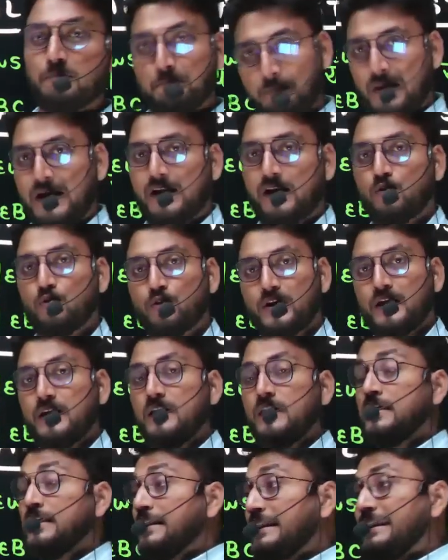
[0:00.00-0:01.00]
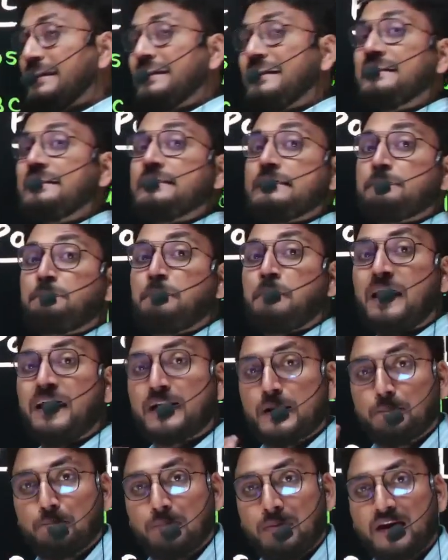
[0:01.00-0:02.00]
पा लोगे लेकिन
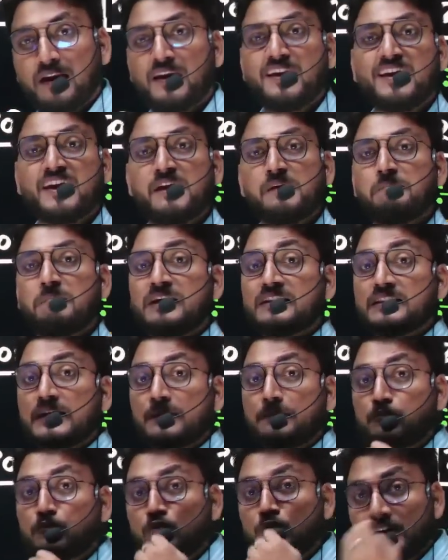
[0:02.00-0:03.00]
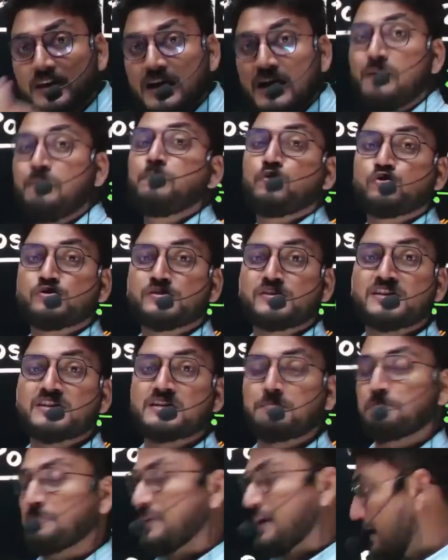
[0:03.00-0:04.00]
फार्म भरने के बाद आपको क्या प्रोसेस
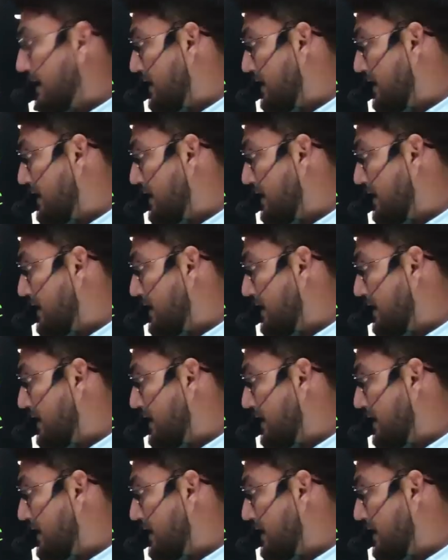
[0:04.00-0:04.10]
अपनाना